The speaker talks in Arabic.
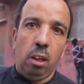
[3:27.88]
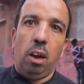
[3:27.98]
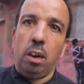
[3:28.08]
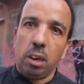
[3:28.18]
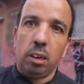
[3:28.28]

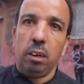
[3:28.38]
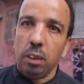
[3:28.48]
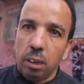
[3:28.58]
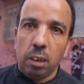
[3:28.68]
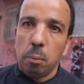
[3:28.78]
هذاك
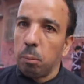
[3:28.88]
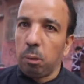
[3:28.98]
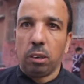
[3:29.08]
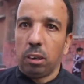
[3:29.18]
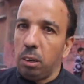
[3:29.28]
يعني ما
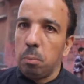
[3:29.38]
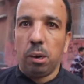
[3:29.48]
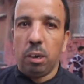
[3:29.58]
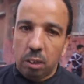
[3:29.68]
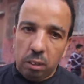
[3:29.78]
يبقاش
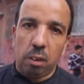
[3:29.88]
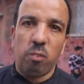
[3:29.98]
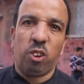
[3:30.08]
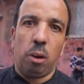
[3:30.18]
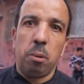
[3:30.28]
ديما
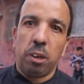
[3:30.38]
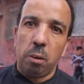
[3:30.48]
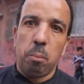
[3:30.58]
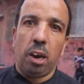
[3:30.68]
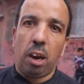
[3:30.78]
كيف
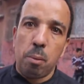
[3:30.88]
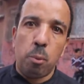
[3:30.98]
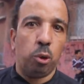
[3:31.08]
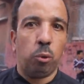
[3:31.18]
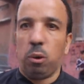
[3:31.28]
تعاملتي مع خايب
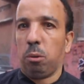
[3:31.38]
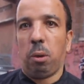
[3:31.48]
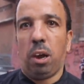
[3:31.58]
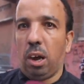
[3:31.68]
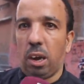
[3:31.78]

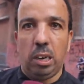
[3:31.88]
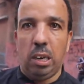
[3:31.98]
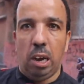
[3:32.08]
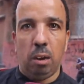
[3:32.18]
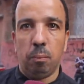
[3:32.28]
تبقى عاقل
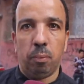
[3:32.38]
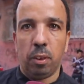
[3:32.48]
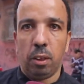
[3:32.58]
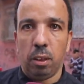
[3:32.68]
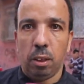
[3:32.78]
عليها
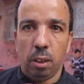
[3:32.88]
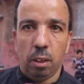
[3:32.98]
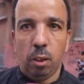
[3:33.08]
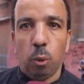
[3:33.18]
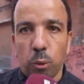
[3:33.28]

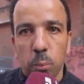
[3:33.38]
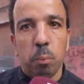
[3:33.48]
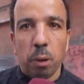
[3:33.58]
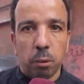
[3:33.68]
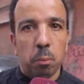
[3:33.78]

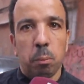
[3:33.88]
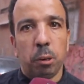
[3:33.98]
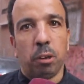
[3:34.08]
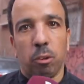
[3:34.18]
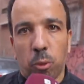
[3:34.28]
وتنبسط من
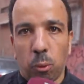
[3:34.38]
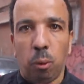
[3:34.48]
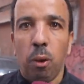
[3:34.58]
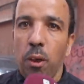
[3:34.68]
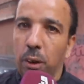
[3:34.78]
برا
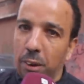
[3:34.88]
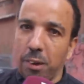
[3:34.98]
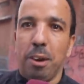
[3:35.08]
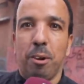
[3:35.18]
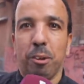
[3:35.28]
تنشكرو
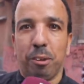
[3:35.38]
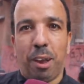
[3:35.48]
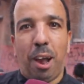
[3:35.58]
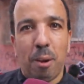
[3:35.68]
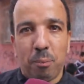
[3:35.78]
كذلك
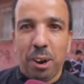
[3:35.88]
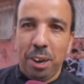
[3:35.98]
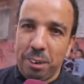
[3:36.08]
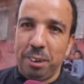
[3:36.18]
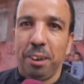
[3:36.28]
الصحافه
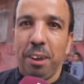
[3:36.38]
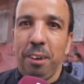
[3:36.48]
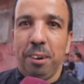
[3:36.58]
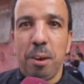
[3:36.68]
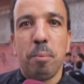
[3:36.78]
اللي دي
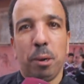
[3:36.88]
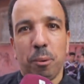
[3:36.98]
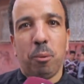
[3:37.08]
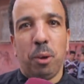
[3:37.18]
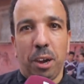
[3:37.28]
ديما
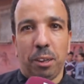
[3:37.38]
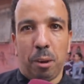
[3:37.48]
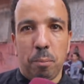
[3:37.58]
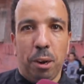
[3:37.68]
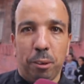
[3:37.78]
تكون
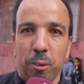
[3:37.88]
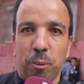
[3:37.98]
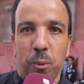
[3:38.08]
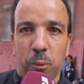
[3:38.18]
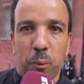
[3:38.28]
حاضره معنا
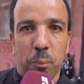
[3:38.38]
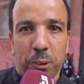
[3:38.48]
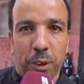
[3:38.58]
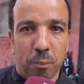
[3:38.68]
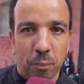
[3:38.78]
تنشكركم
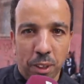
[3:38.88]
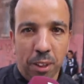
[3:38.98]
بزاف